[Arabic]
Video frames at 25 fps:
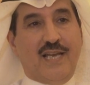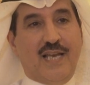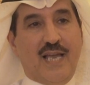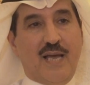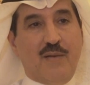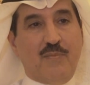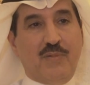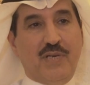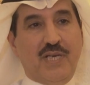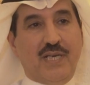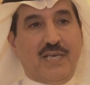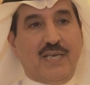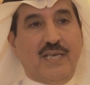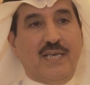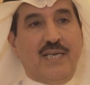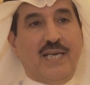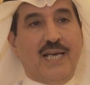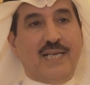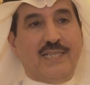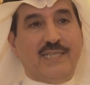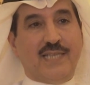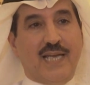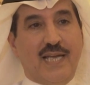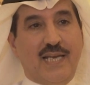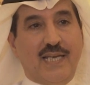
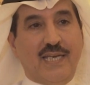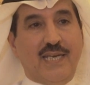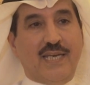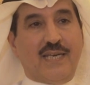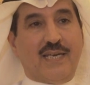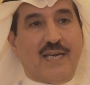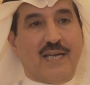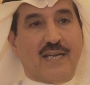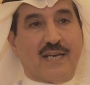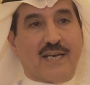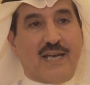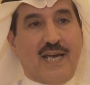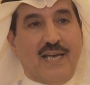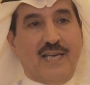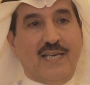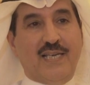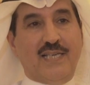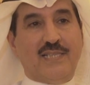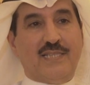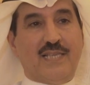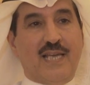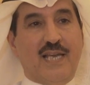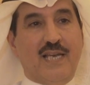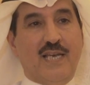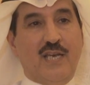الأمريكية شريكا
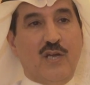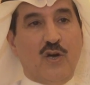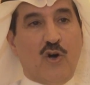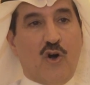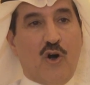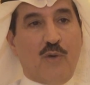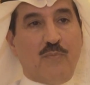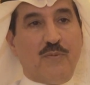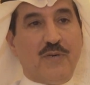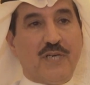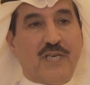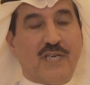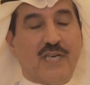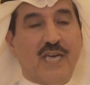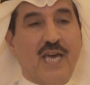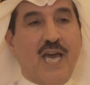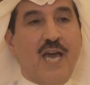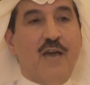رئيسا لأوبك